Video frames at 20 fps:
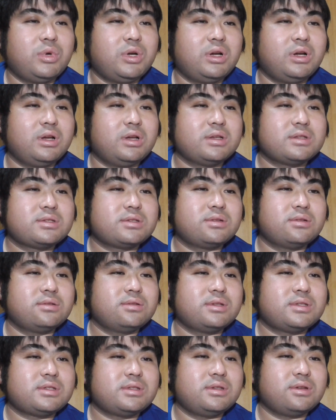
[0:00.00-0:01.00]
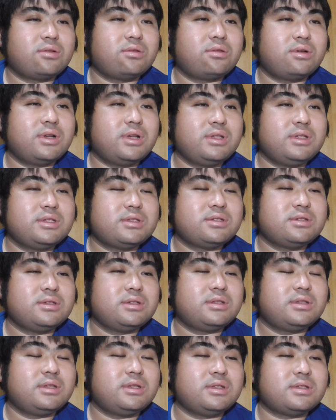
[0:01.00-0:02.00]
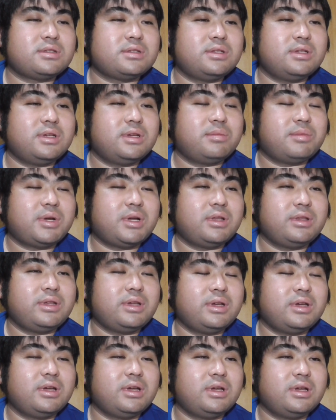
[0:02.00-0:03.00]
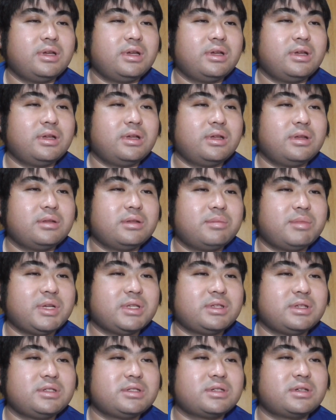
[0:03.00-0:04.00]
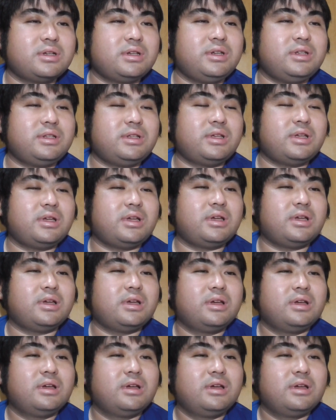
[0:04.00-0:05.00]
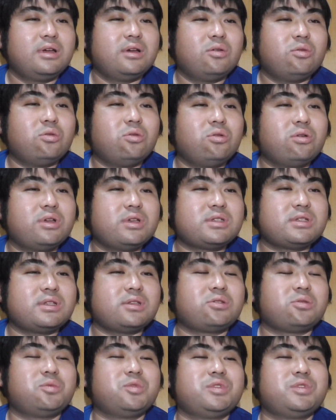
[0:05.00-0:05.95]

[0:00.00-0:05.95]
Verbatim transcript: まあ、そうですね、これについてですね、まあね、まあ確かにね、大げさだと